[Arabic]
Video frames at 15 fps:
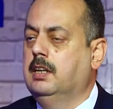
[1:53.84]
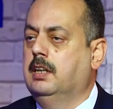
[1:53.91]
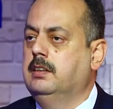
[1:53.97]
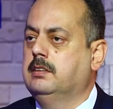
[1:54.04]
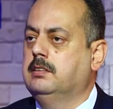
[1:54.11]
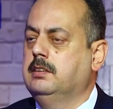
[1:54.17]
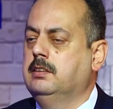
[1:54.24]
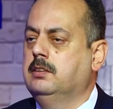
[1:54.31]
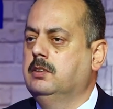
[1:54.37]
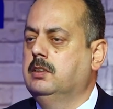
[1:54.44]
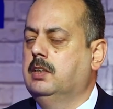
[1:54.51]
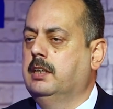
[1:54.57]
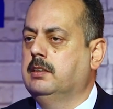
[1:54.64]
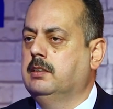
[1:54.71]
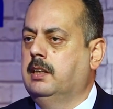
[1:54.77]
التي
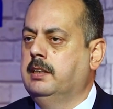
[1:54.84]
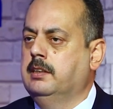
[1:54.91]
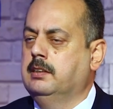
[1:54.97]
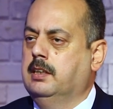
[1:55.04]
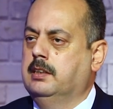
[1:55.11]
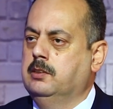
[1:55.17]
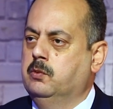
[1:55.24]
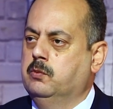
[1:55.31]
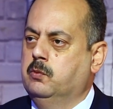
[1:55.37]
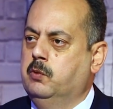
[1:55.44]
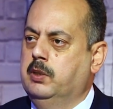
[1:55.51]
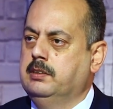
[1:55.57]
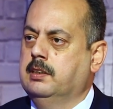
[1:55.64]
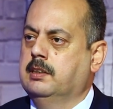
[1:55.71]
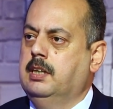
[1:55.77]
يعني
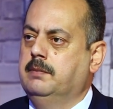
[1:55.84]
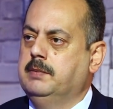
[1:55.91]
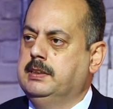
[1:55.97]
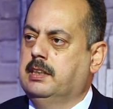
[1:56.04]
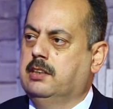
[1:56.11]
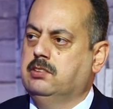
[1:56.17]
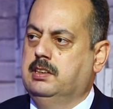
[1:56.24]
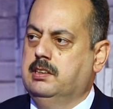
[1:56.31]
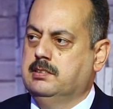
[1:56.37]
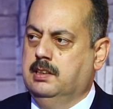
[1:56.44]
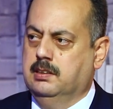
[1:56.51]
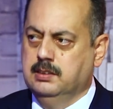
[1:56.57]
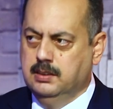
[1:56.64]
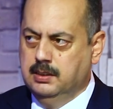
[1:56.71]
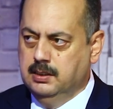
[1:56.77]
وين تقع بالدرجه الاساس